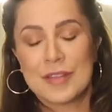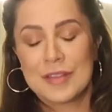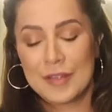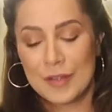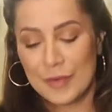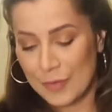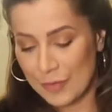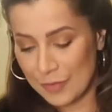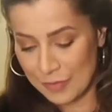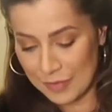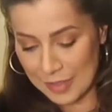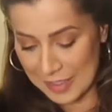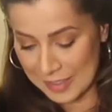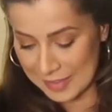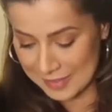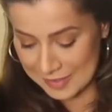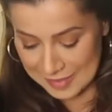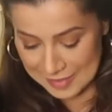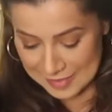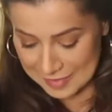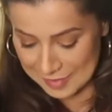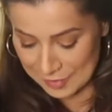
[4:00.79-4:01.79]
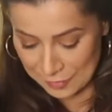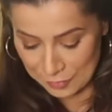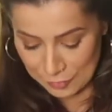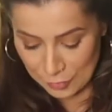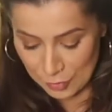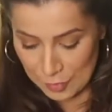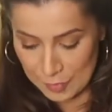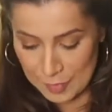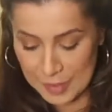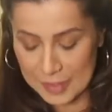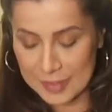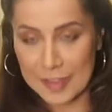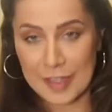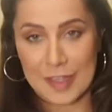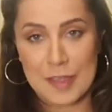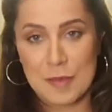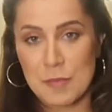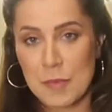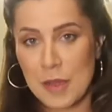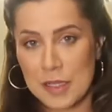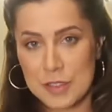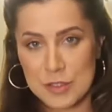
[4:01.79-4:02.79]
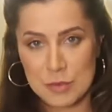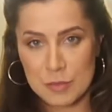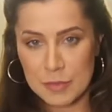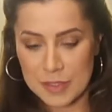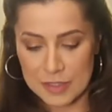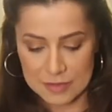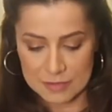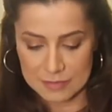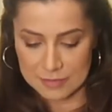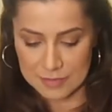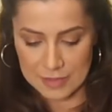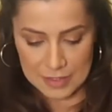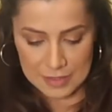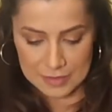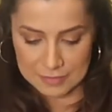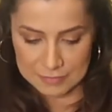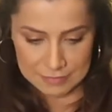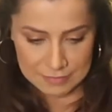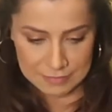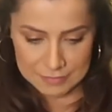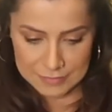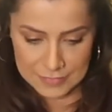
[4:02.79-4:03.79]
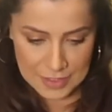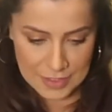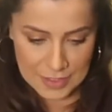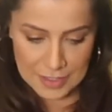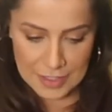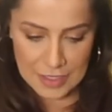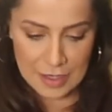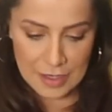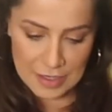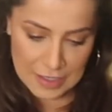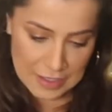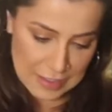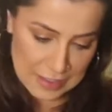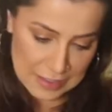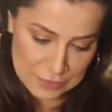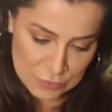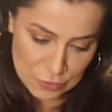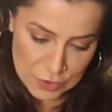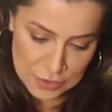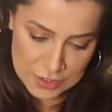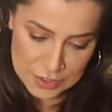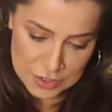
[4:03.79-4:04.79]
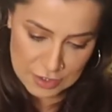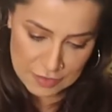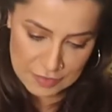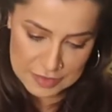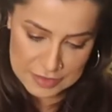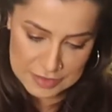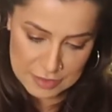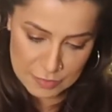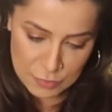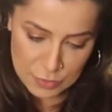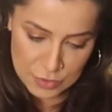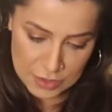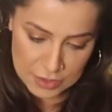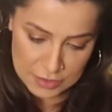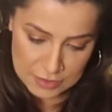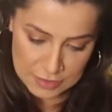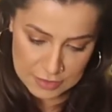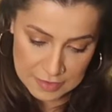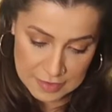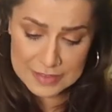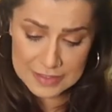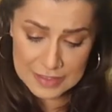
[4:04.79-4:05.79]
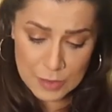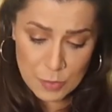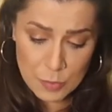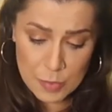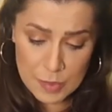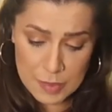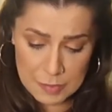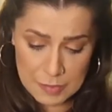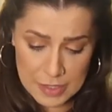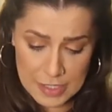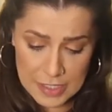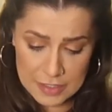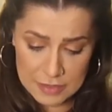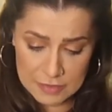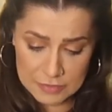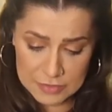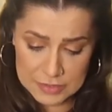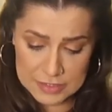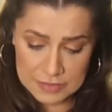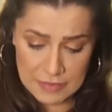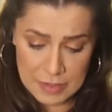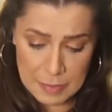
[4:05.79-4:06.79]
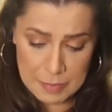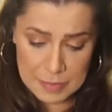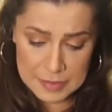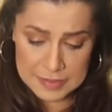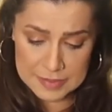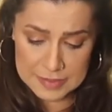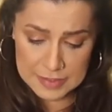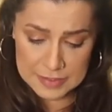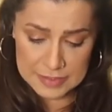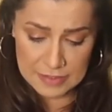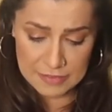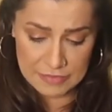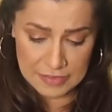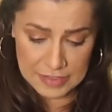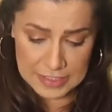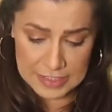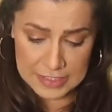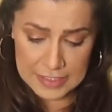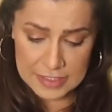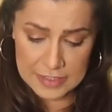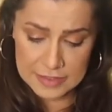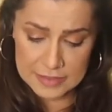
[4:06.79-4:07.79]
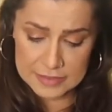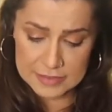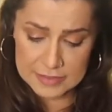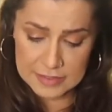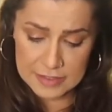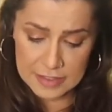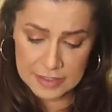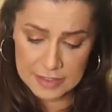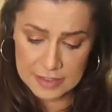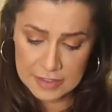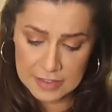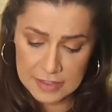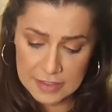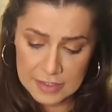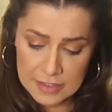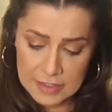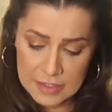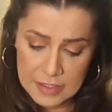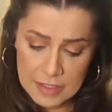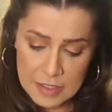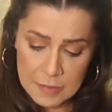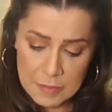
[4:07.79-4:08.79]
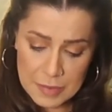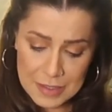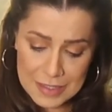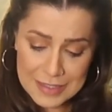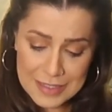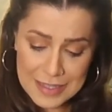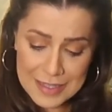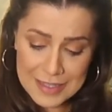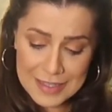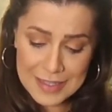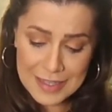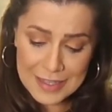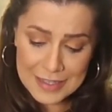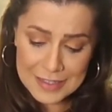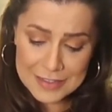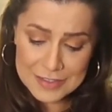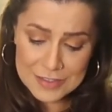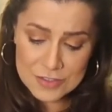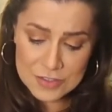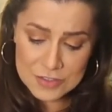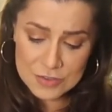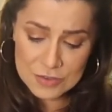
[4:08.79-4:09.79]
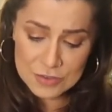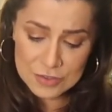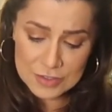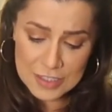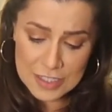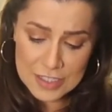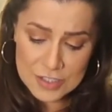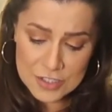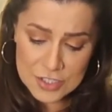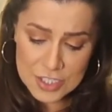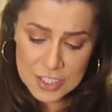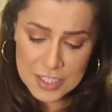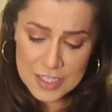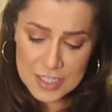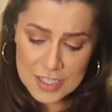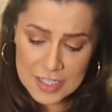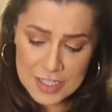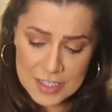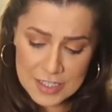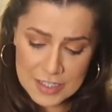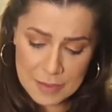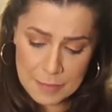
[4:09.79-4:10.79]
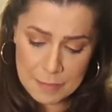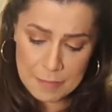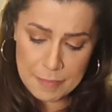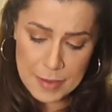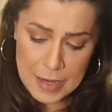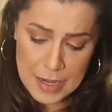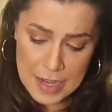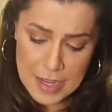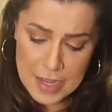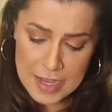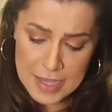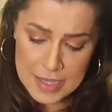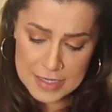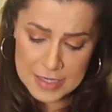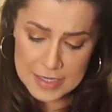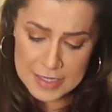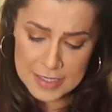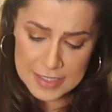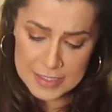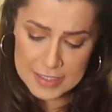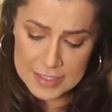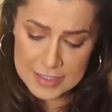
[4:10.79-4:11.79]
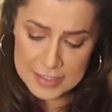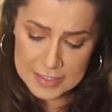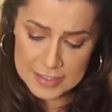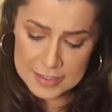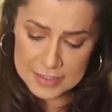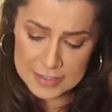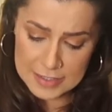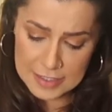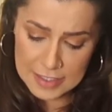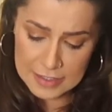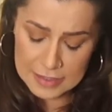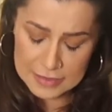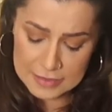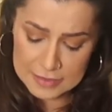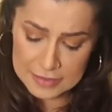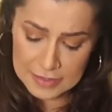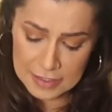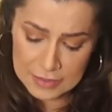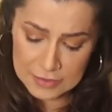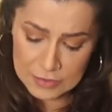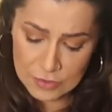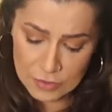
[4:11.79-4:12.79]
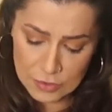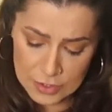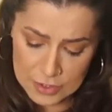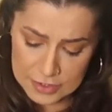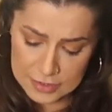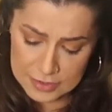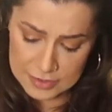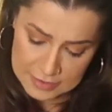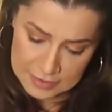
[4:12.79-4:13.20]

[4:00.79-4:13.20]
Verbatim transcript: Então vai nessa forma que tá aqui embaixo mesmo, tá? Que a, a torta já vai ser bonita. Então primeiro você vai passando a faquinha assim para dar aquela desgrudadinha, pá, né, na, na, na, torta.